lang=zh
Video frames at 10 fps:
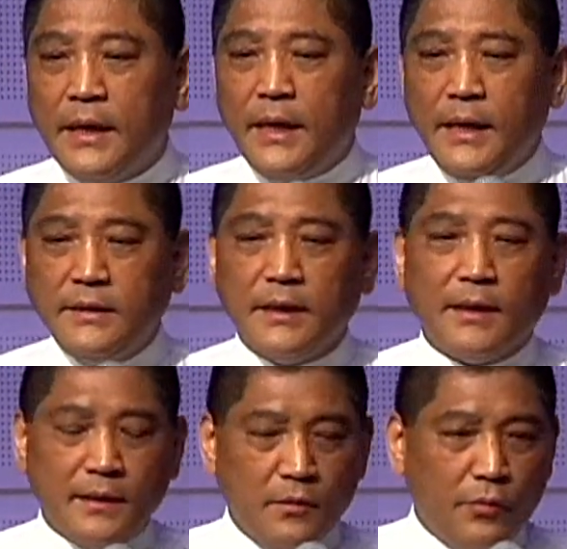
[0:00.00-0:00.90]
因
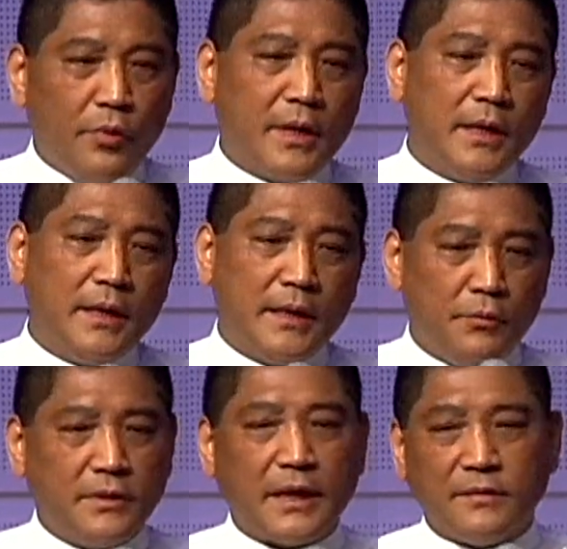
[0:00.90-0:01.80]
着我哥哥跟
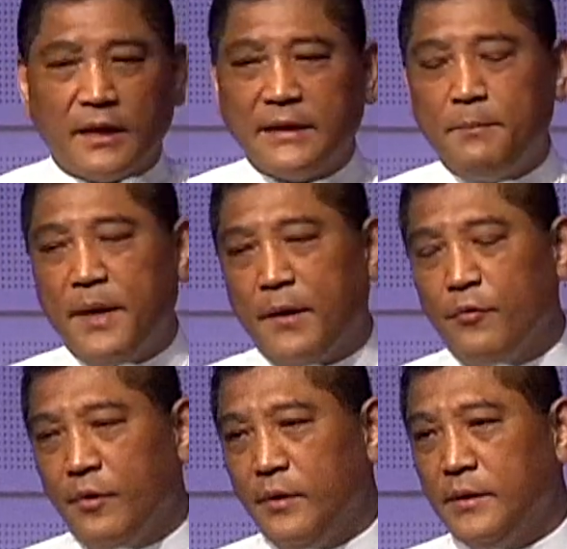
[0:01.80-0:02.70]
我嫂嫂在美
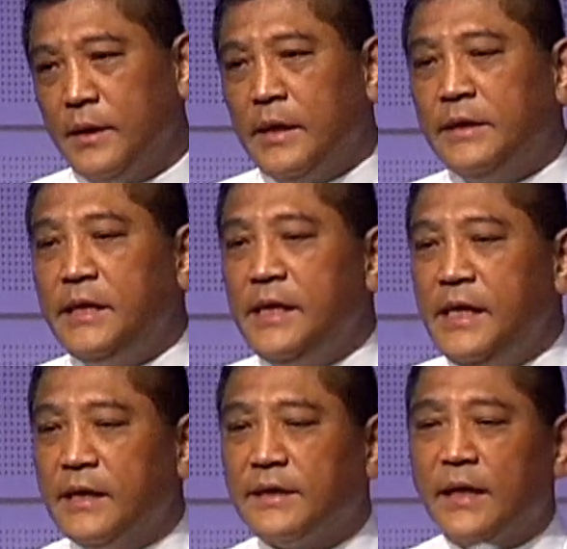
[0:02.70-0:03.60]
国经历
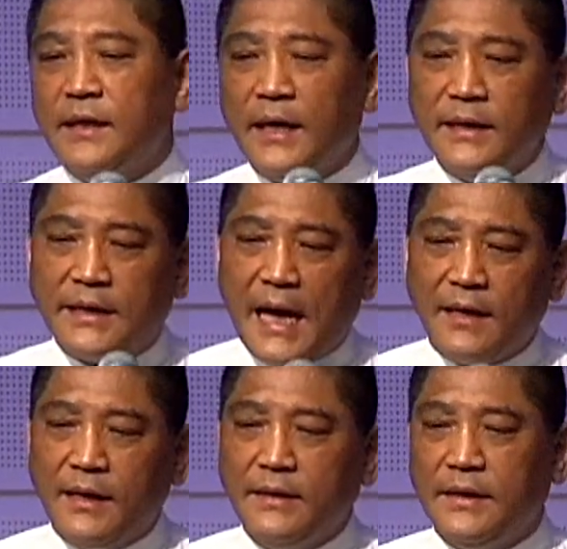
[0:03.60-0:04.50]
了神很大的
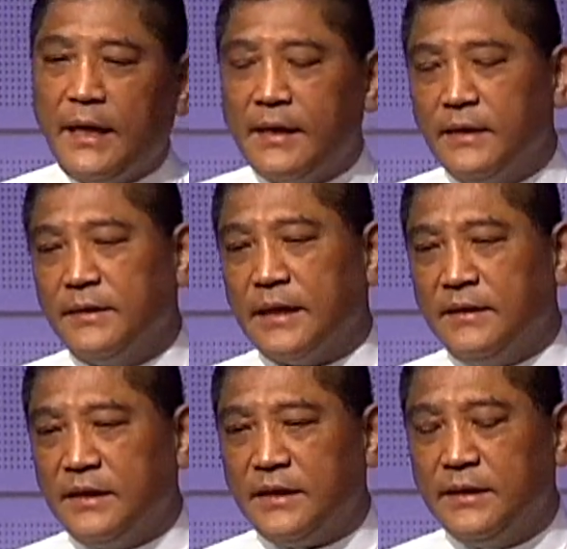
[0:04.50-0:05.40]
恩典跟神
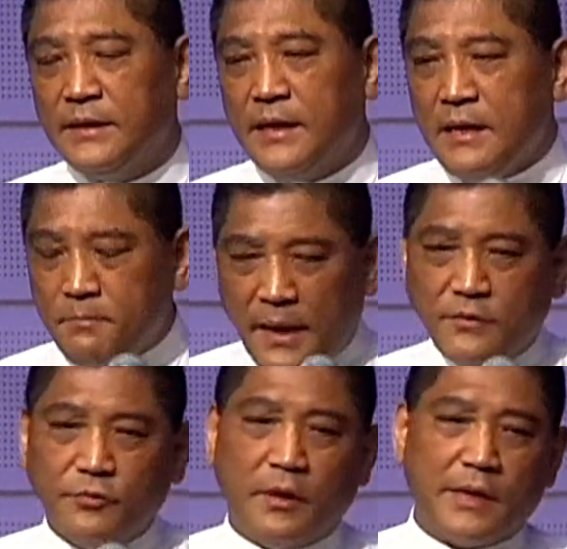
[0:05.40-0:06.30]
迹，帮
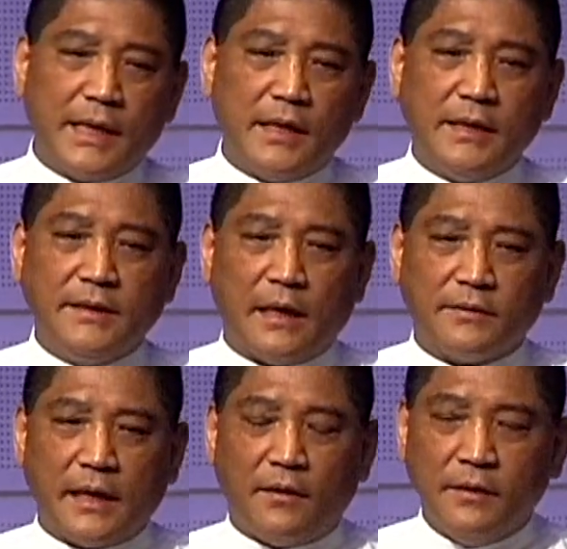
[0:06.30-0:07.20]
助了哥哥跟嫂
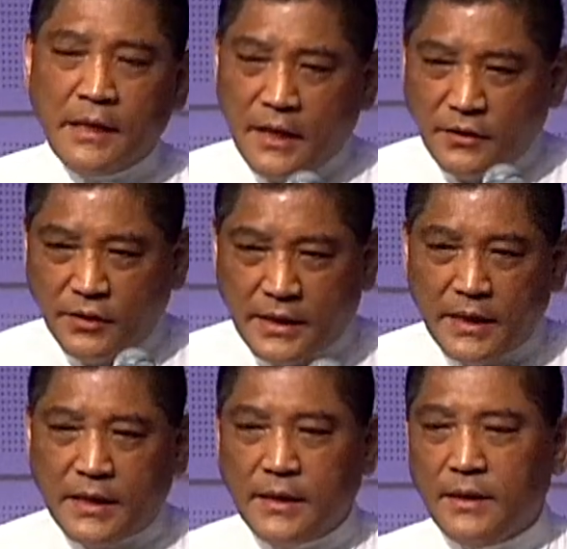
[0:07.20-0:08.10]
嫂，以至于
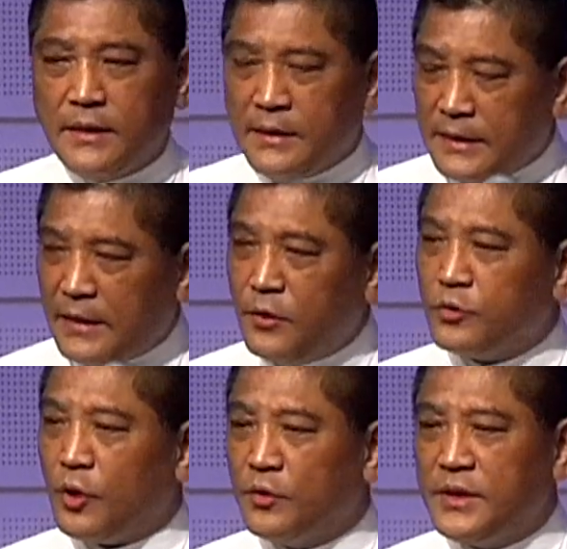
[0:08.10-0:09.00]
哥哥他就
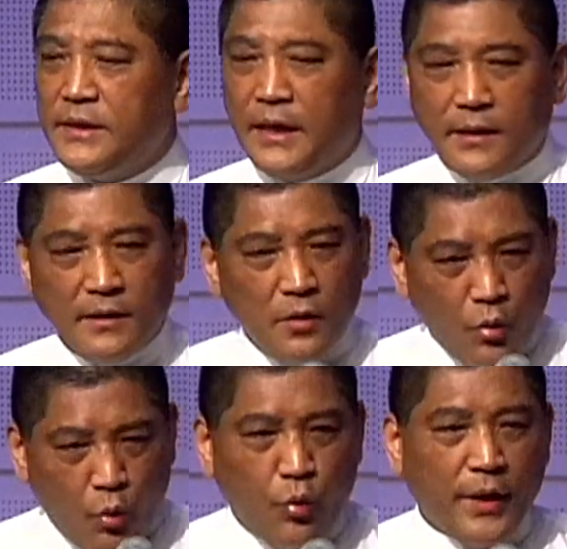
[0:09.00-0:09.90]
重新的
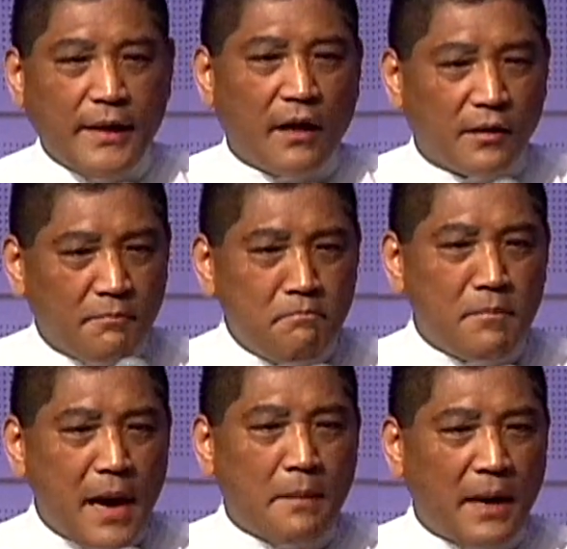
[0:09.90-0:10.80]
回到了
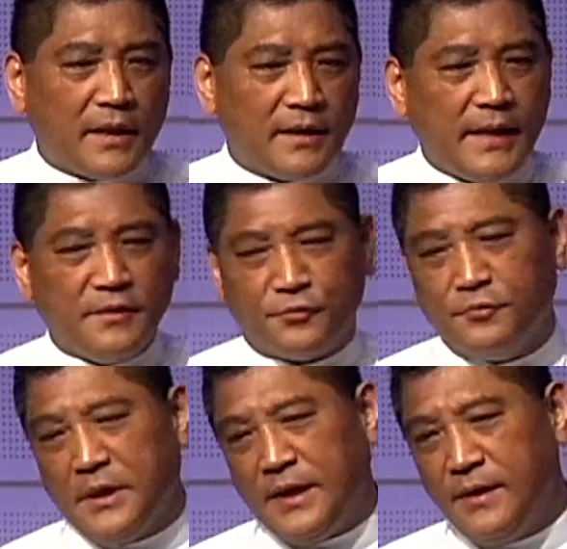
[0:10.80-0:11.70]
妈妈的耶稣
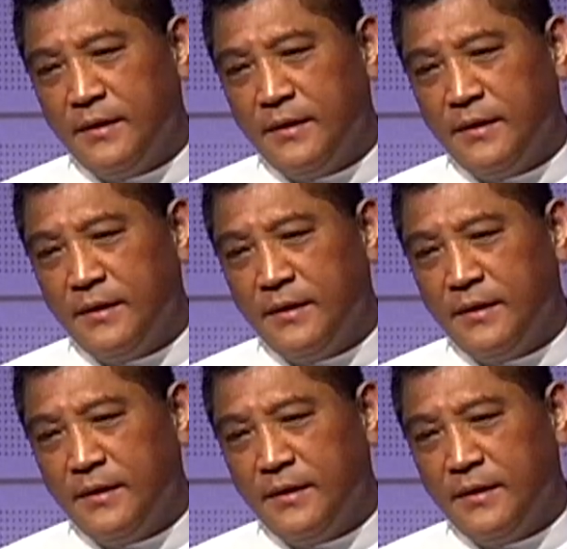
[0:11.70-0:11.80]
里，